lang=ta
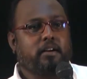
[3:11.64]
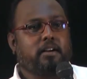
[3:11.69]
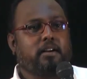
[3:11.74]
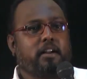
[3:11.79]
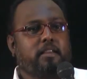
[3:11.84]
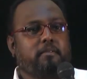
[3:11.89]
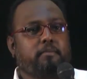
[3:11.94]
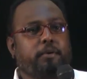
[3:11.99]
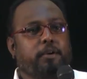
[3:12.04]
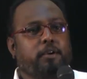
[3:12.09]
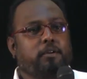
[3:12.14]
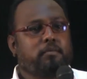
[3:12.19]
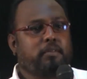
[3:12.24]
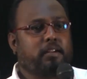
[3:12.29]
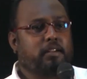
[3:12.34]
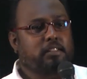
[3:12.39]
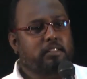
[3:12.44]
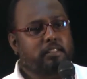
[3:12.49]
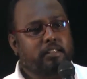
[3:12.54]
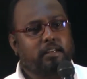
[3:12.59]
பங்களிப்பையும்
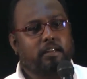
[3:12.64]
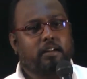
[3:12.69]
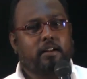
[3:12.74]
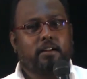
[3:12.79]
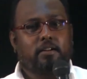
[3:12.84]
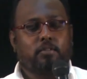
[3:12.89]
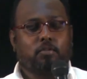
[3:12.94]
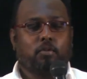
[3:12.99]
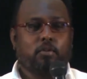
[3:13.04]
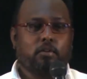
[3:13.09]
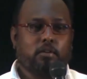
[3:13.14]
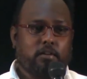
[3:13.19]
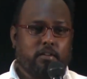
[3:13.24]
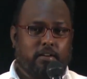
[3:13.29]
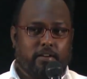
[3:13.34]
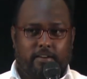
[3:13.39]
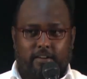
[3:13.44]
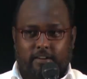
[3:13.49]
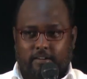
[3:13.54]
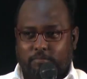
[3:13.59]
என்ன செய்கிறேன்
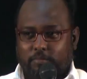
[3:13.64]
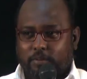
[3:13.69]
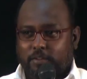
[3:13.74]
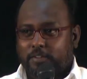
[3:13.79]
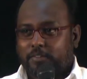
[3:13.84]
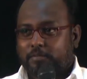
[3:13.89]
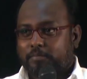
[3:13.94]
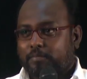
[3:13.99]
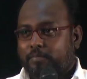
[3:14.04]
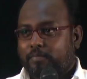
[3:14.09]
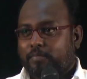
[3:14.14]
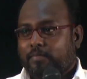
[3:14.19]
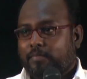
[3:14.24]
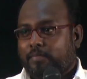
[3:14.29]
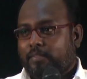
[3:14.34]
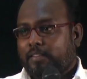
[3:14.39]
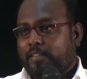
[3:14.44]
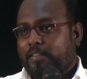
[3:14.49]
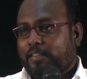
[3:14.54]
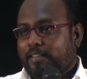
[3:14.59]
கொடுக்கிறேன் என்பது
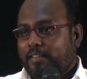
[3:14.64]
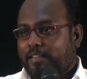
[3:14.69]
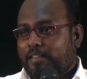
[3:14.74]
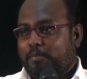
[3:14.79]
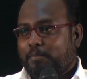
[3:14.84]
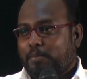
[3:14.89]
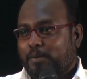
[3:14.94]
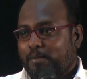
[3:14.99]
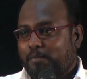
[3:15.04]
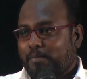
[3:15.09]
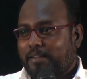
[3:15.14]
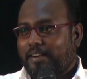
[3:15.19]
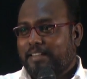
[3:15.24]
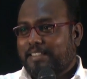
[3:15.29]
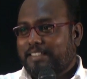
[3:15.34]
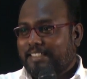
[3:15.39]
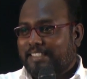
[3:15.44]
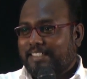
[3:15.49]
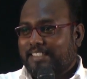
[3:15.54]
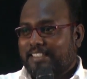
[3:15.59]
இப்போ நம்ம
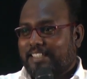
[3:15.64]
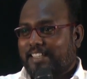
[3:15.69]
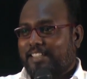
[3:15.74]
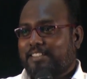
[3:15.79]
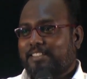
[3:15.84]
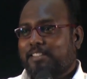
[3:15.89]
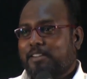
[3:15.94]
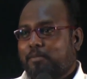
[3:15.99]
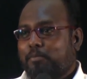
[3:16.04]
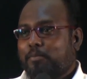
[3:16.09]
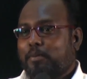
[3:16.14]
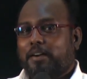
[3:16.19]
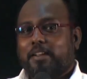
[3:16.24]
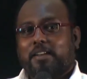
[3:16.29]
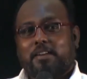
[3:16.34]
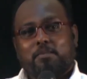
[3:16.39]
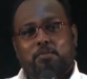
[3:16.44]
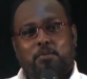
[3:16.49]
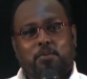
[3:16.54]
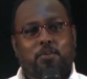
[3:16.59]
ரட்சணிய சாஸ்திரம்
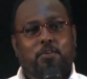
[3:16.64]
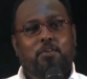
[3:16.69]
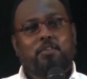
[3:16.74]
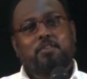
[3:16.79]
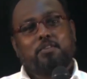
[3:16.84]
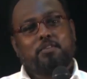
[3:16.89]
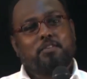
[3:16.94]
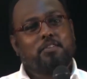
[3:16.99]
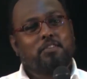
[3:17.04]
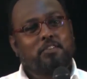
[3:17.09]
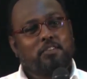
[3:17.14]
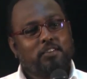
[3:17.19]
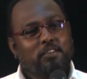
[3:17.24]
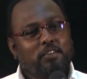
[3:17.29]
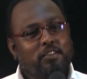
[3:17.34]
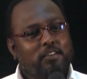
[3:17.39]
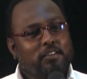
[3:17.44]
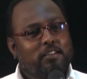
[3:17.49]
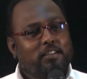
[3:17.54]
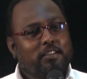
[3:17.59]
படிக்க போகிறோம்
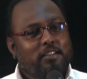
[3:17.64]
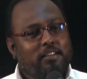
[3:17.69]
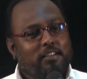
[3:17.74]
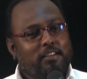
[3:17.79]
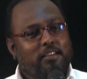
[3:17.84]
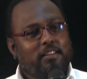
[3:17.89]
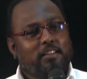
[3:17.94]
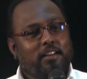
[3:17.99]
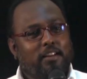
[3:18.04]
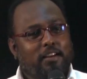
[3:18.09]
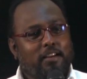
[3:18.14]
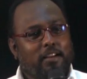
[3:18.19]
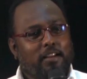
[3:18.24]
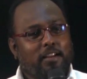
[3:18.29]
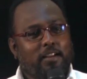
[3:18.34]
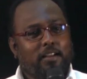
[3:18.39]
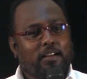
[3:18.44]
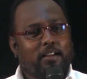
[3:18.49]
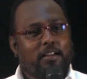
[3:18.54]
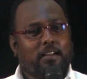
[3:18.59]
இதில்
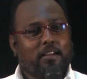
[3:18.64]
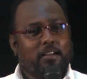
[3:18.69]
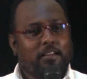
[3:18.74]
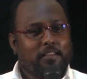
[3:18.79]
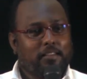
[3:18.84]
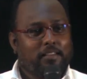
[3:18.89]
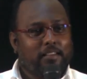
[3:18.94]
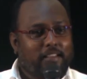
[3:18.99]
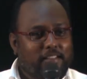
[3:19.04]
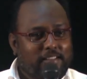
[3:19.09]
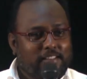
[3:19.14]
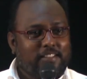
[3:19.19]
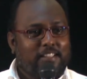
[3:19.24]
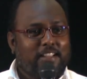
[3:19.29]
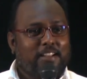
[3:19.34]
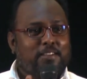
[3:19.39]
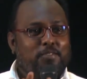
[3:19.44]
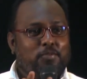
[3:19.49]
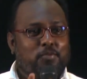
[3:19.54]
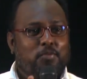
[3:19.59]
எது
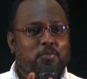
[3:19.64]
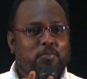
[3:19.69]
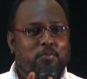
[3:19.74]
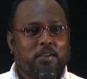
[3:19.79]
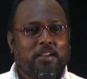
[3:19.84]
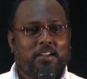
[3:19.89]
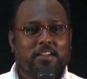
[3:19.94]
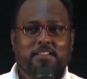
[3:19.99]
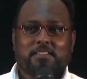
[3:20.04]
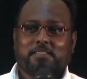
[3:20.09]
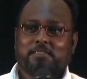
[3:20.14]
தான் உண்மை